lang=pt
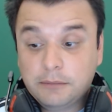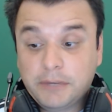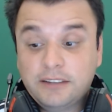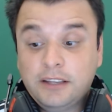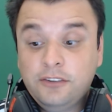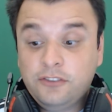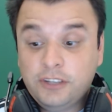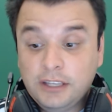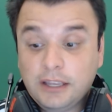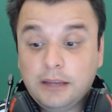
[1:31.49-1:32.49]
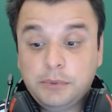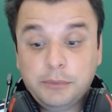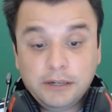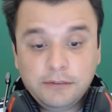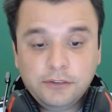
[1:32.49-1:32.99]
mas a Steam é a
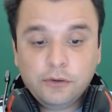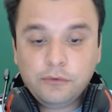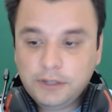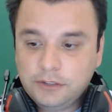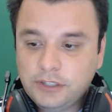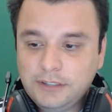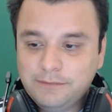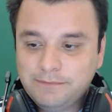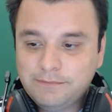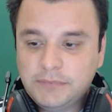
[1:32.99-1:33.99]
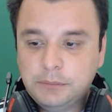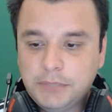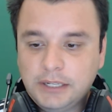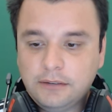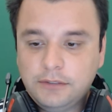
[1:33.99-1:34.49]
primeira vez que eu vejo, hein?
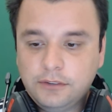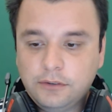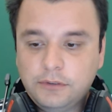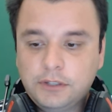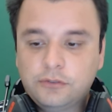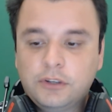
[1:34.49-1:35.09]
Primeira vez que eu vejo.